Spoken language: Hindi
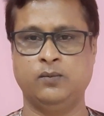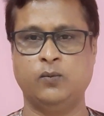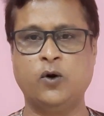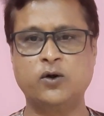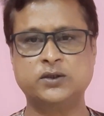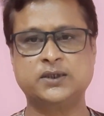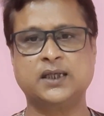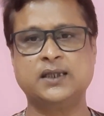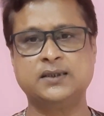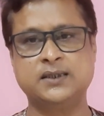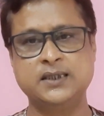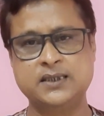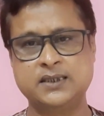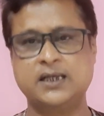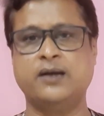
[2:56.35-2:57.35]
बहुत सारे
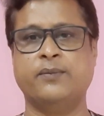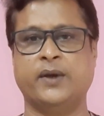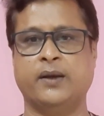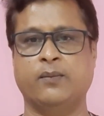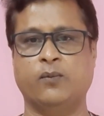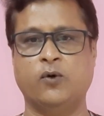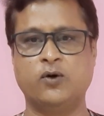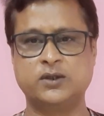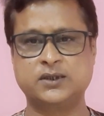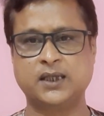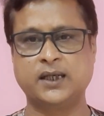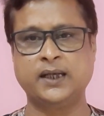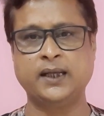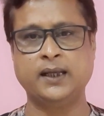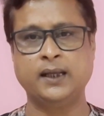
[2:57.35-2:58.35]
सिस्टम है बहुत
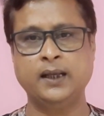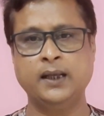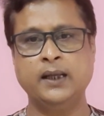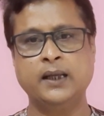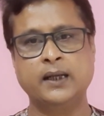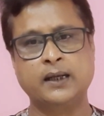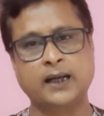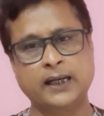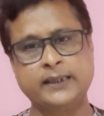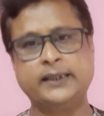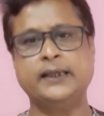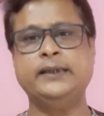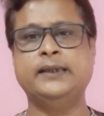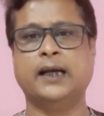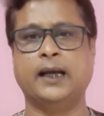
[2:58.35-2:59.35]
सारे
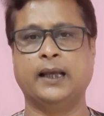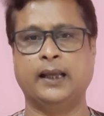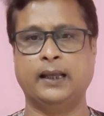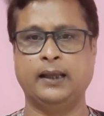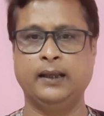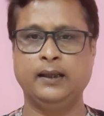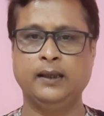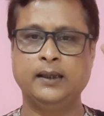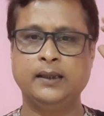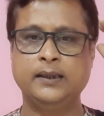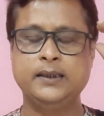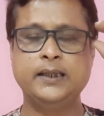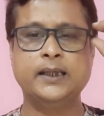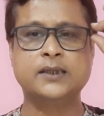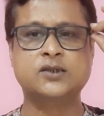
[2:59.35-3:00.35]
क्राइटेरिया है
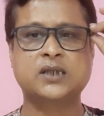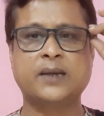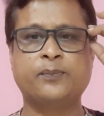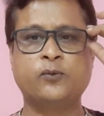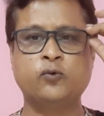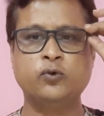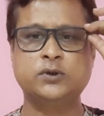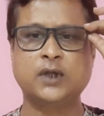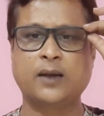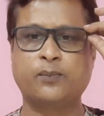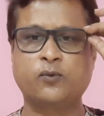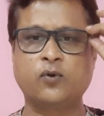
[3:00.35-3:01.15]
ये सब कुछ आपको